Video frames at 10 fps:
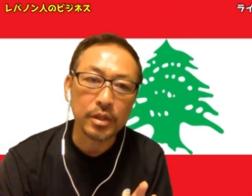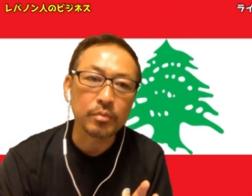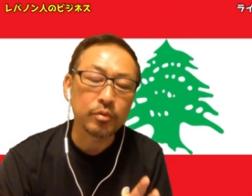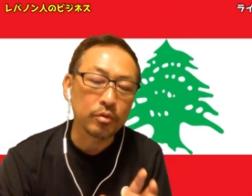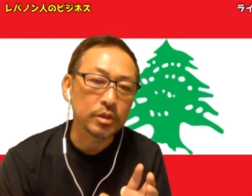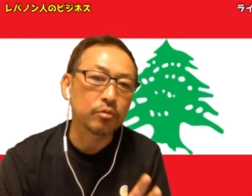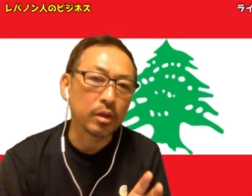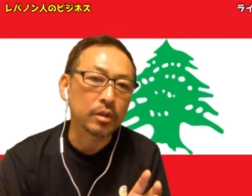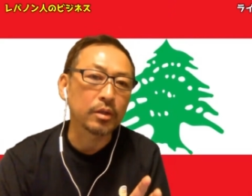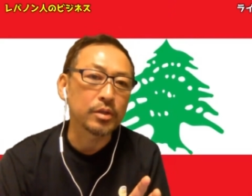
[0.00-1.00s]
いたプロジェクト
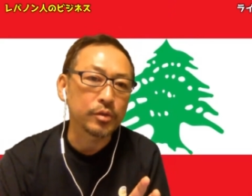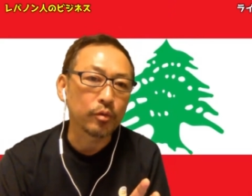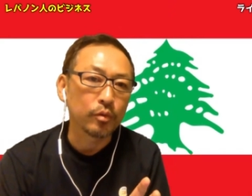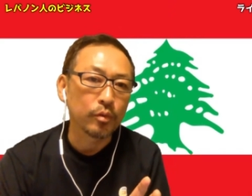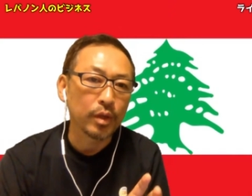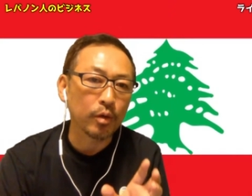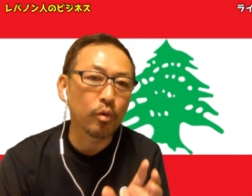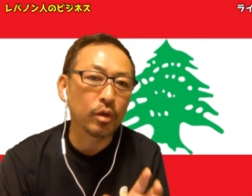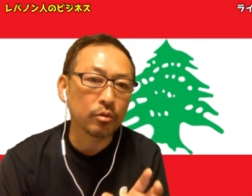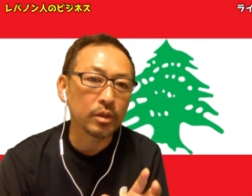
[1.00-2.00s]
だったんですよ。
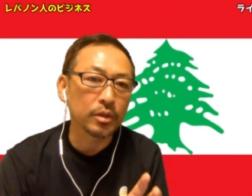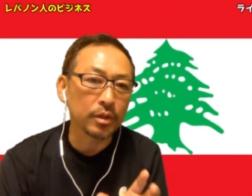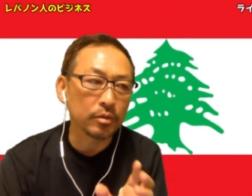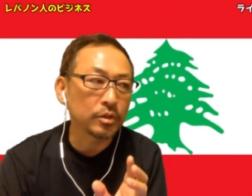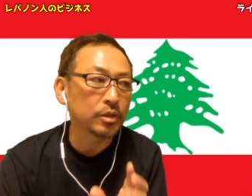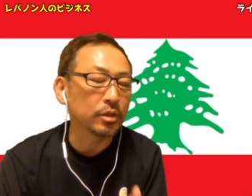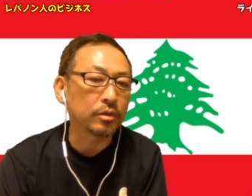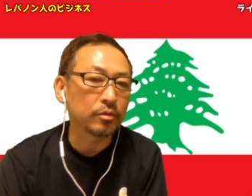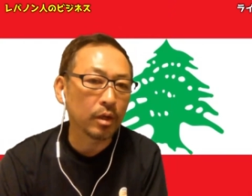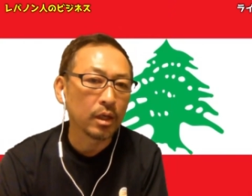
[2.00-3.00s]
エコアトランティックシティっ
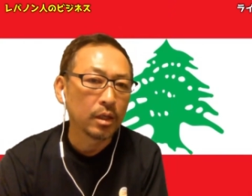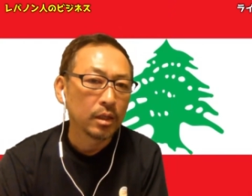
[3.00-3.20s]
ていうのは。